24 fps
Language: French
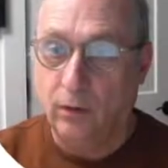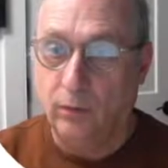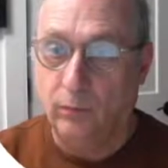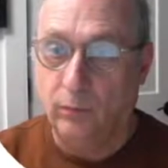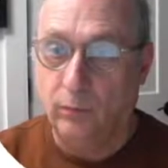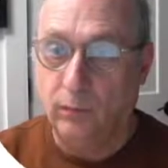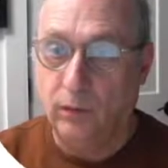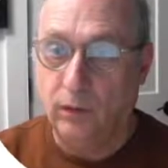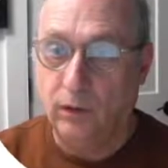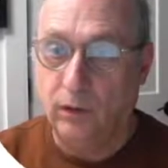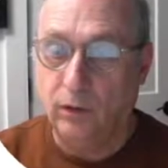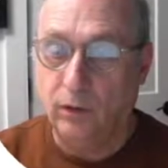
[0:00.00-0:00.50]

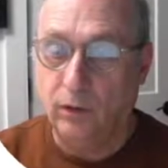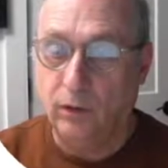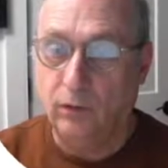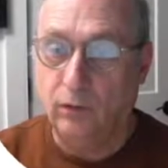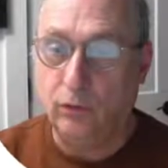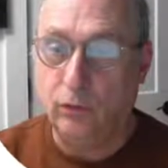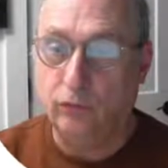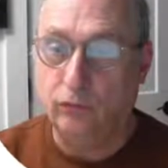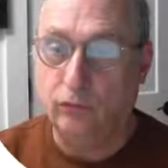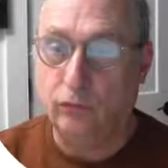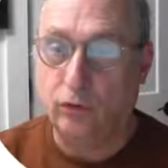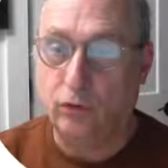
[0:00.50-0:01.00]
Mais euh,
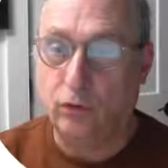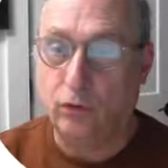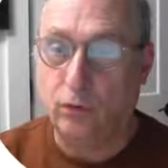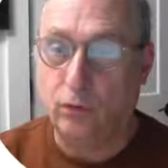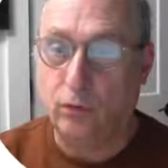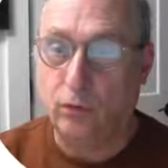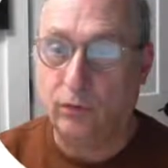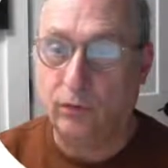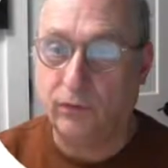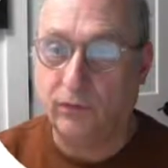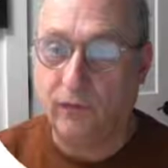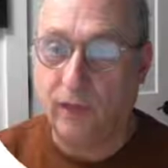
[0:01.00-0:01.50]
là, je
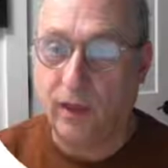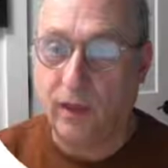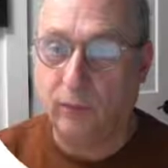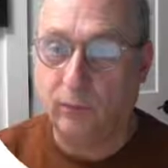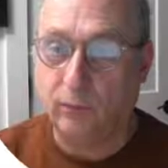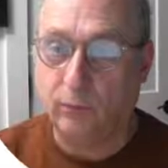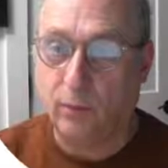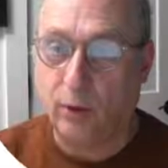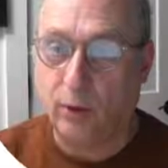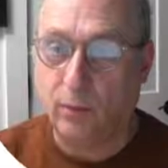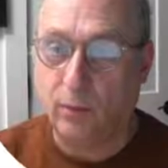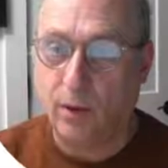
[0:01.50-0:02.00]
constate
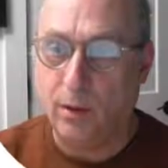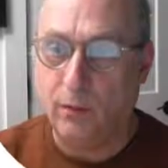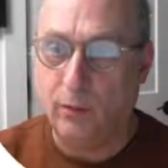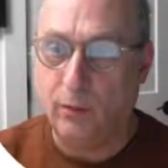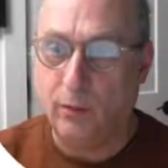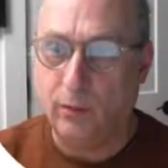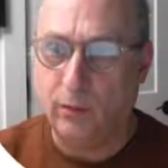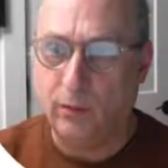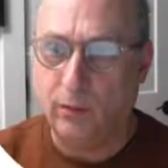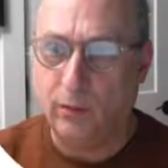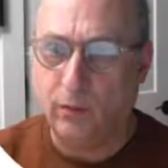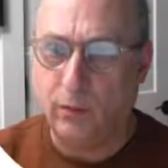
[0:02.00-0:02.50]

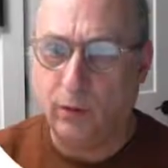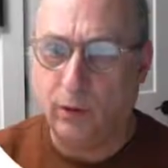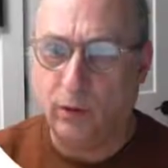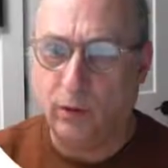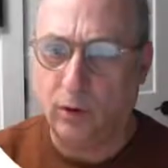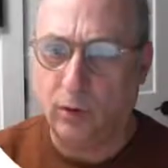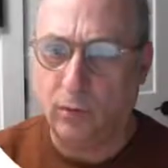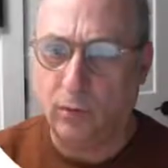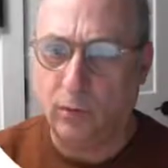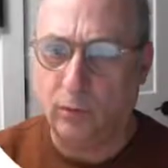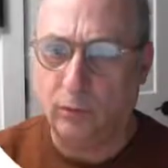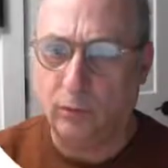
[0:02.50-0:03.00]
probablement qu'il ne
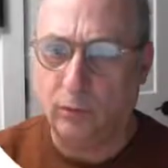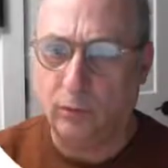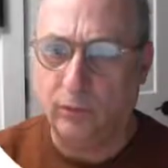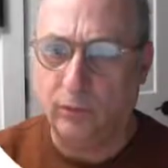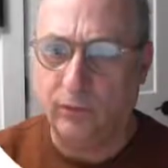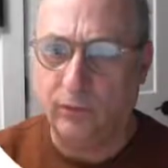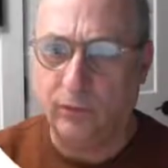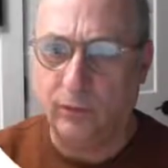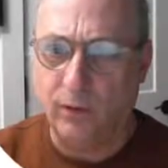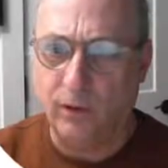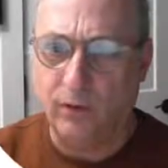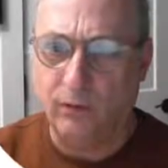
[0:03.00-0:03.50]
manquera pas d'autres
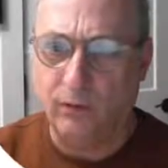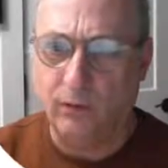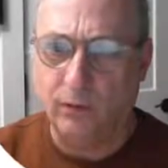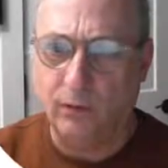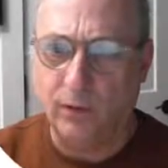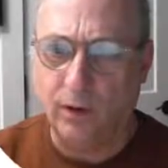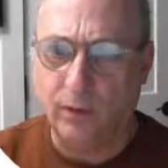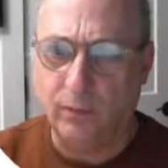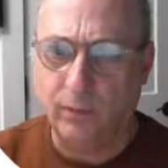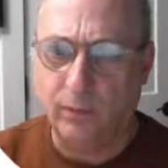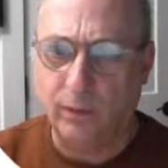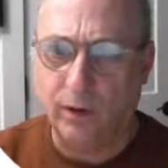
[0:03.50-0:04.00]
dimensions
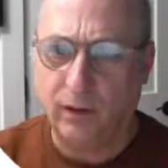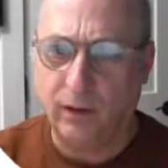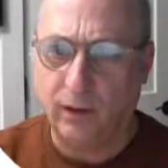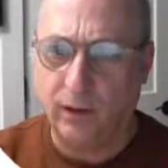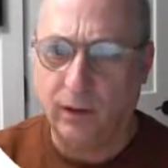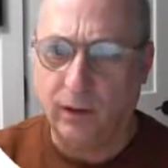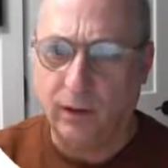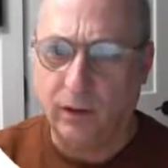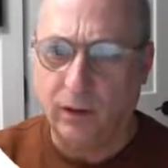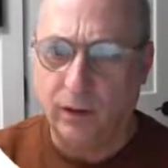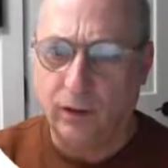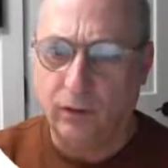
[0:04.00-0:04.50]
après.
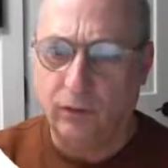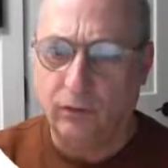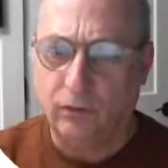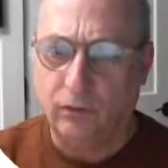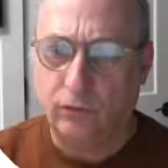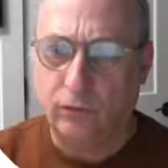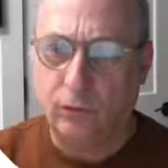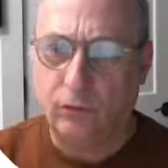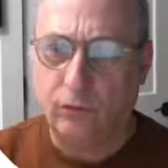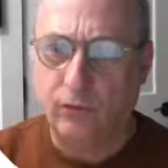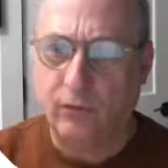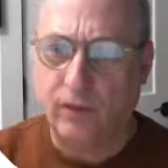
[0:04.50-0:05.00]
Je
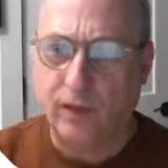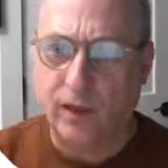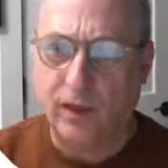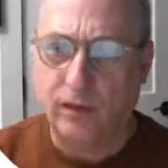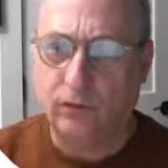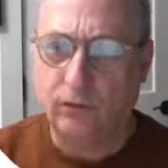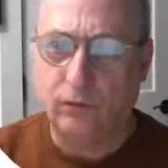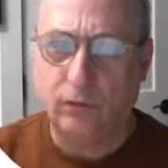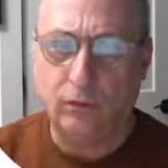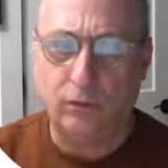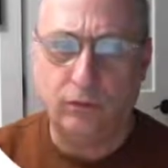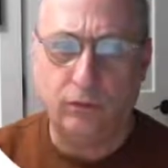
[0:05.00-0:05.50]

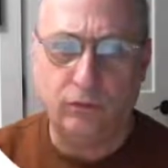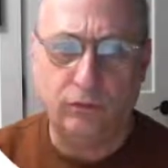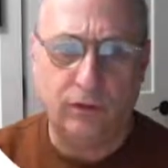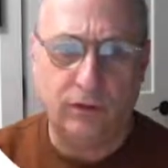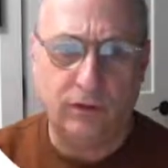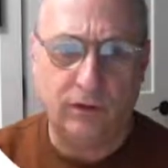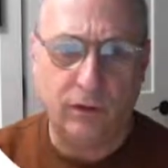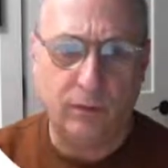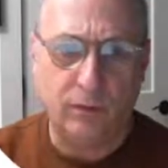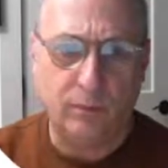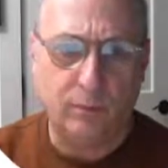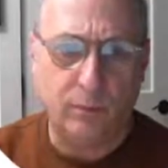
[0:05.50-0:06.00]
constate que je
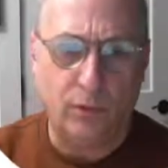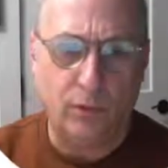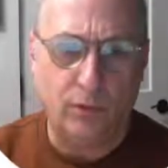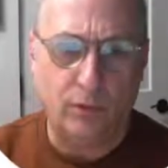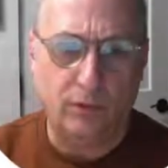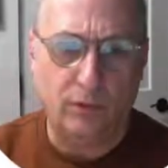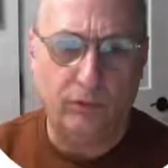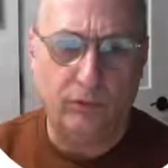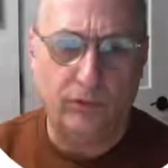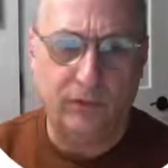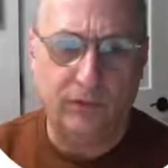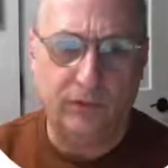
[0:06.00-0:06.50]
n'étais pas
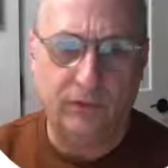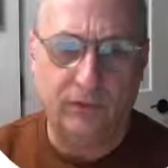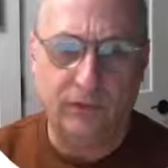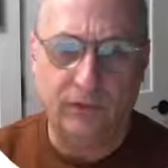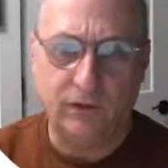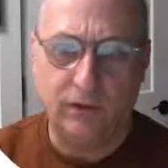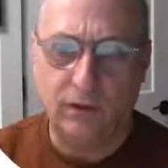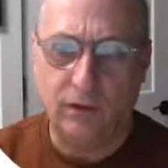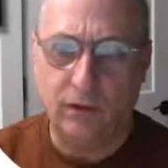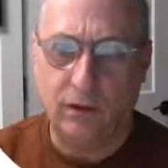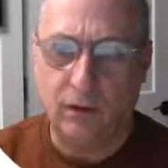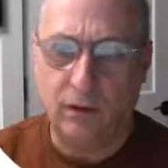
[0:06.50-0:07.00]

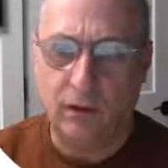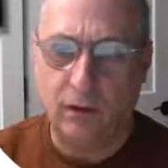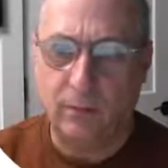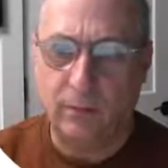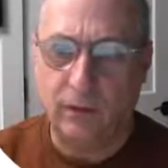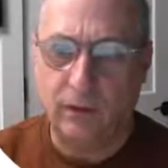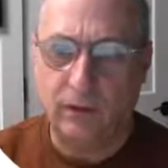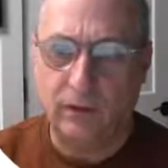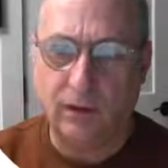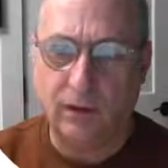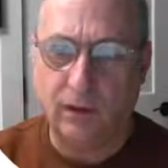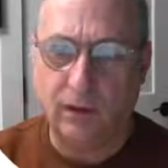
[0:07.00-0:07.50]
fixé en
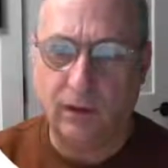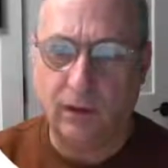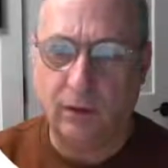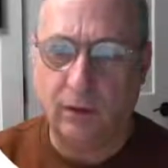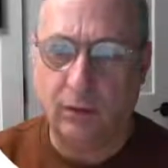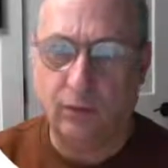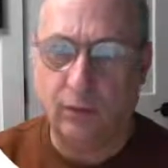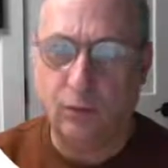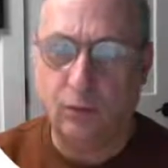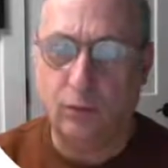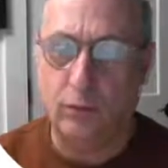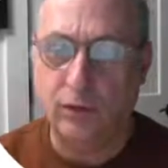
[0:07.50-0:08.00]
mettant un
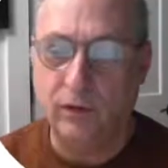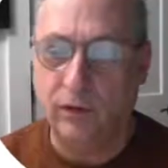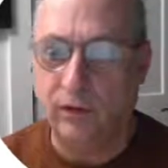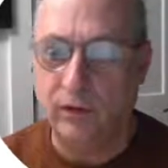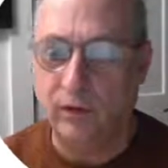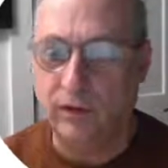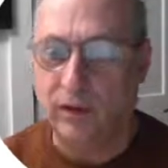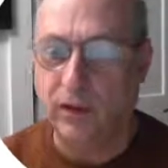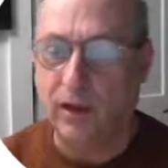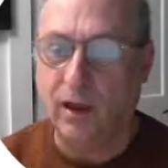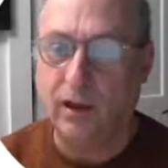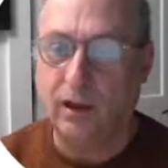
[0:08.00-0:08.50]

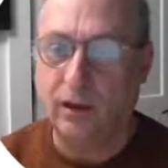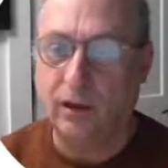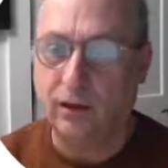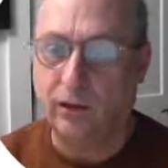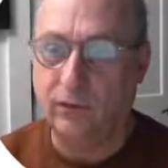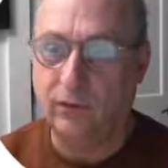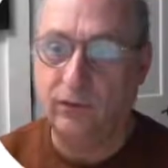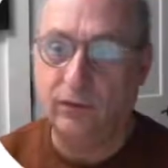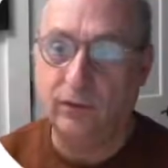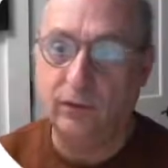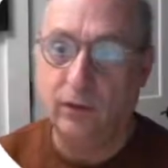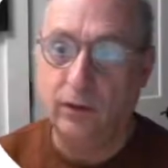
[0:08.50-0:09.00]
collinéaire
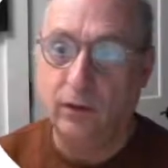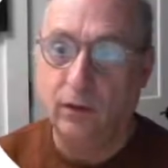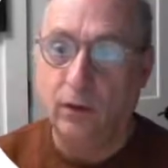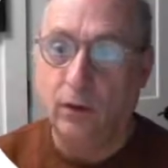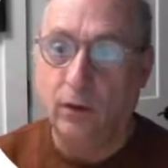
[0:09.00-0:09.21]
ici.